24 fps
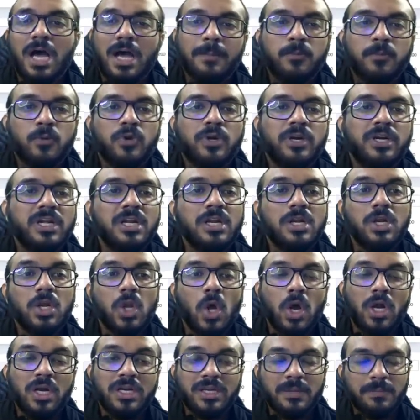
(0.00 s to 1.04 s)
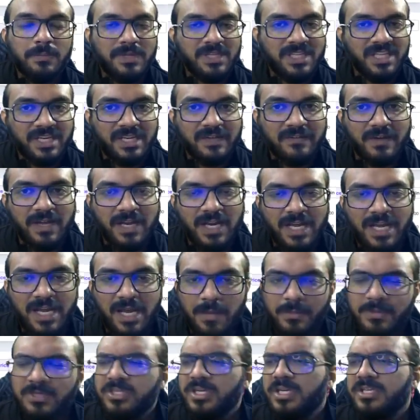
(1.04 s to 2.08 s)
आपको रिटर्न लॉन्ग टर्म में देने वाला है
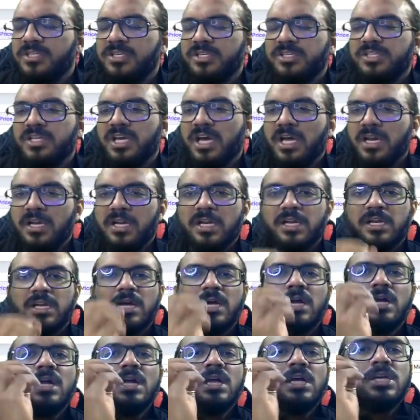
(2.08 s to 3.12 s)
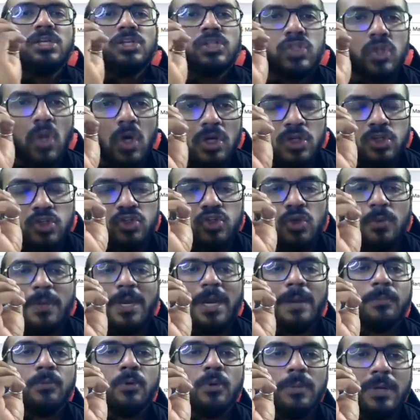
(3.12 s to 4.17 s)
हमेशा एक चीज ध्यान रखना स्टॉक्स जो मैं
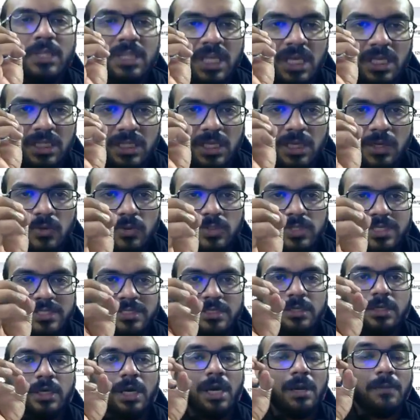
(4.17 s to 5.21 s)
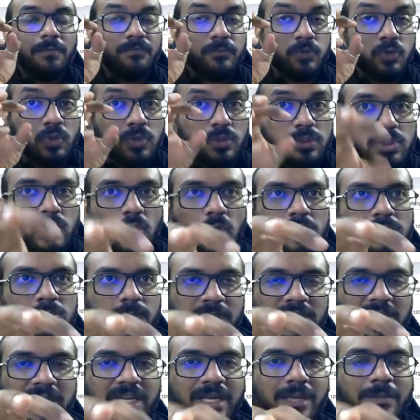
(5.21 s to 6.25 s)
आपको बताता हूं जैसे जो स्टॉक्स
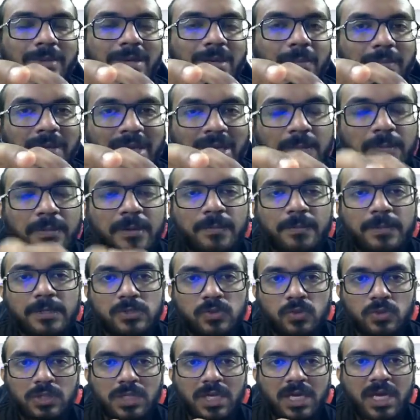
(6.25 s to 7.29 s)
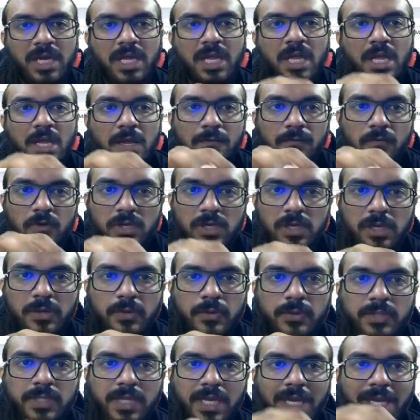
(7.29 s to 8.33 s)
बताने का मेरा मेन पर्पस होता है वो ये
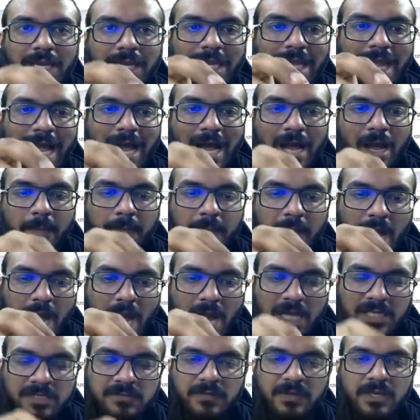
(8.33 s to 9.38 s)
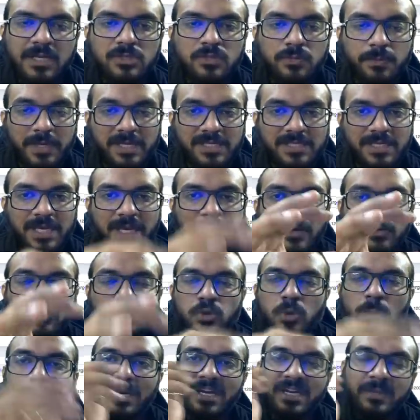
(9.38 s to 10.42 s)
होता है कि आप आज वाला जो पैसा है
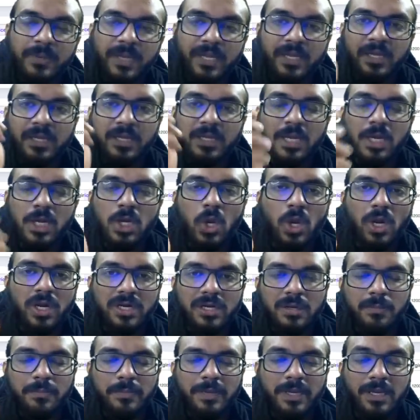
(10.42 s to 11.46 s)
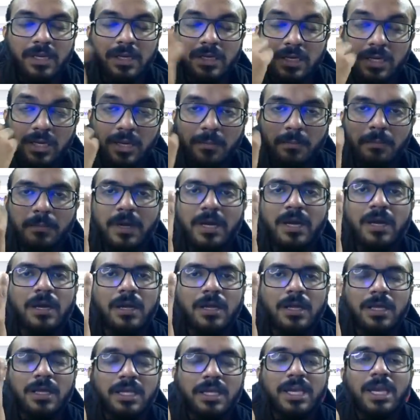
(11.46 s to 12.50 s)
उसको मल्टीप्लाई करके लॉन्ग टर्म में लंबा
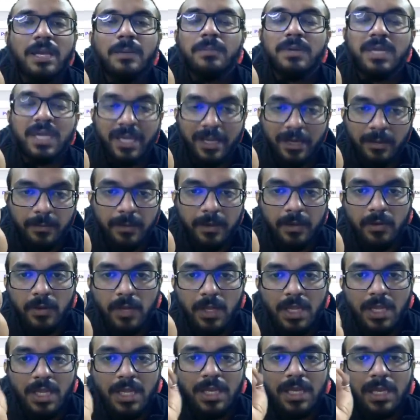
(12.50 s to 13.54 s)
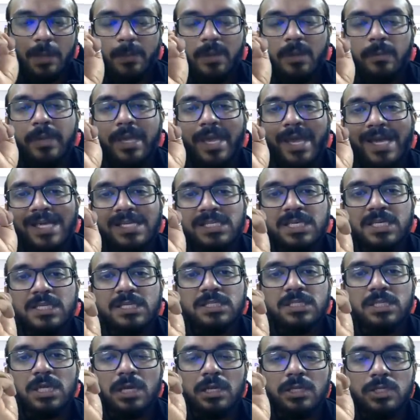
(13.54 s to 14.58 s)
गेम खेल पाओ कभी भी ऐसा
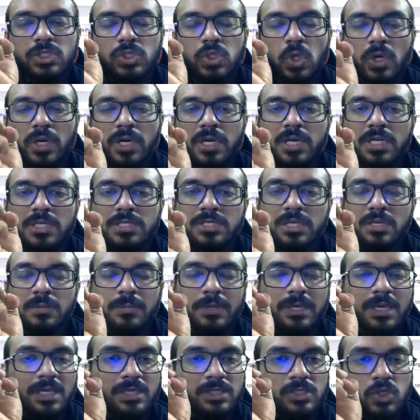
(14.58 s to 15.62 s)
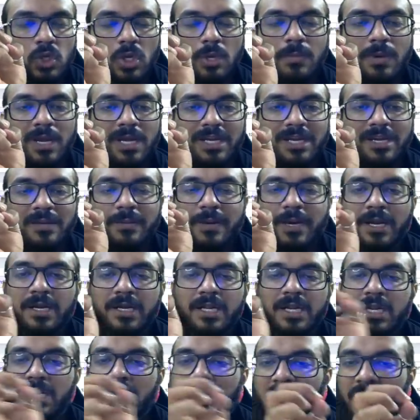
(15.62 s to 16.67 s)
इंसान स्टॉक इंडस्ट्री में या स्टॉक मार्केट में
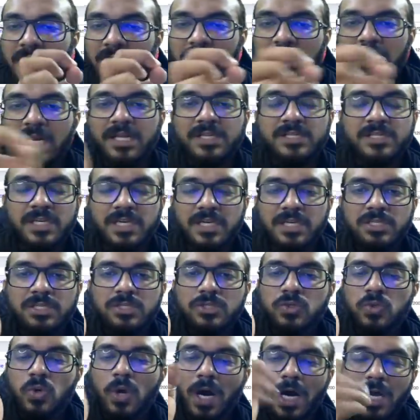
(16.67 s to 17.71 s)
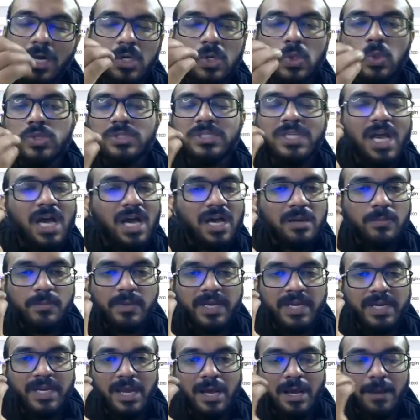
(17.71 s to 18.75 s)
एंटर नहीं करना चाहिए जिसको हर रोज या हर
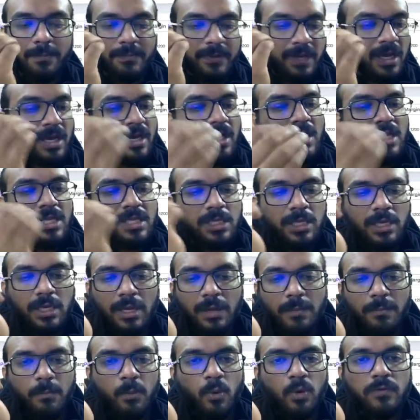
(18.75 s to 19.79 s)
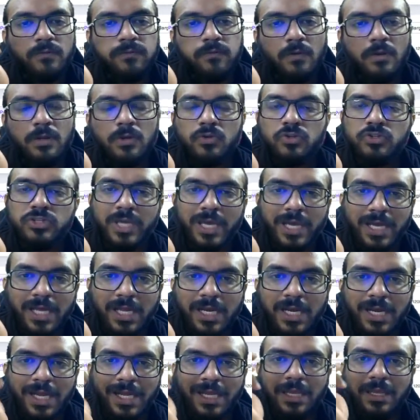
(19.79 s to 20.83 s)
महीने अपना पोर्टफोलियो चेक
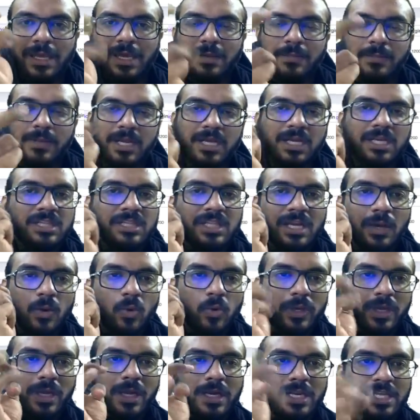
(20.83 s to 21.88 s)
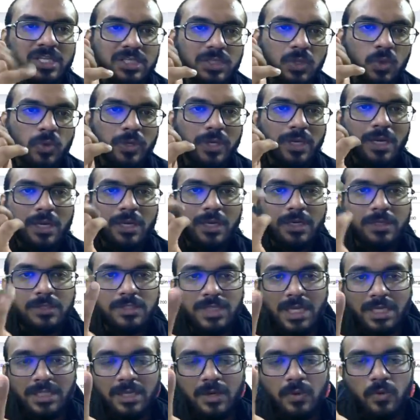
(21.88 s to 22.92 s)
करना है कि यार मेरा कितना हो गया नीचे हो गया
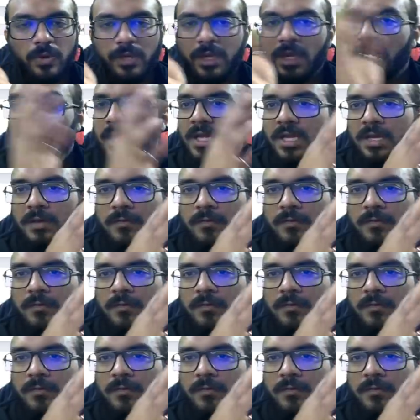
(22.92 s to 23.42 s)
ज्यादा हो गया